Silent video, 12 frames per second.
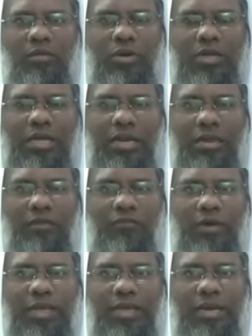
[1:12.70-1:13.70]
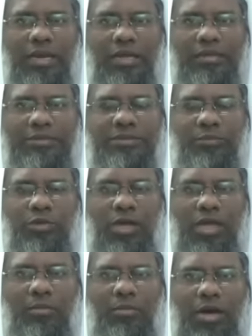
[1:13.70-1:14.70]
ஒரு ஹலீஃபா இல்லாத
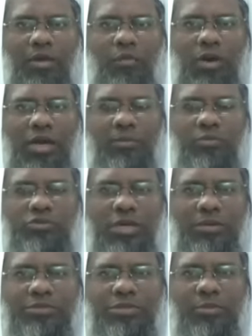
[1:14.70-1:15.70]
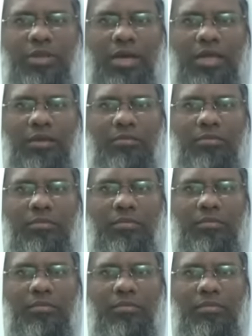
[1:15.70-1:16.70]
சமுதாயமாக உலக முஸ்லிம் சமுதாயம்
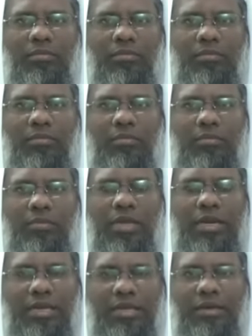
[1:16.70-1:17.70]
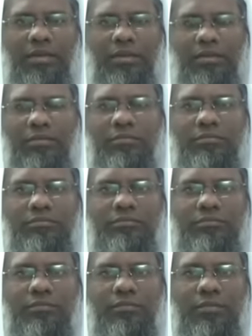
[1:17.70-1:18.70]
இருக்கின்றது
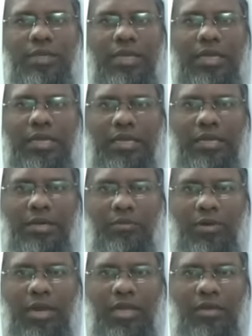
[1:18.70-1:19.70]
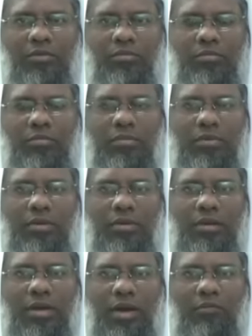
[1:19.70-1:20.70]
இன்று வரைக்கும்
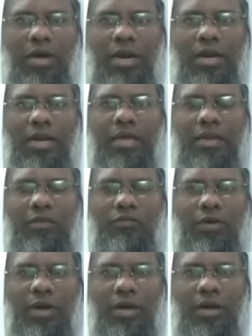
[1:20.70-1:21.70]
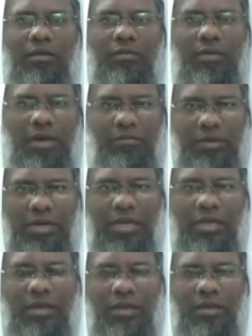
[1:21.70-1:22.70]
அவ்வாறான ஹலீஃபா வரவில்லை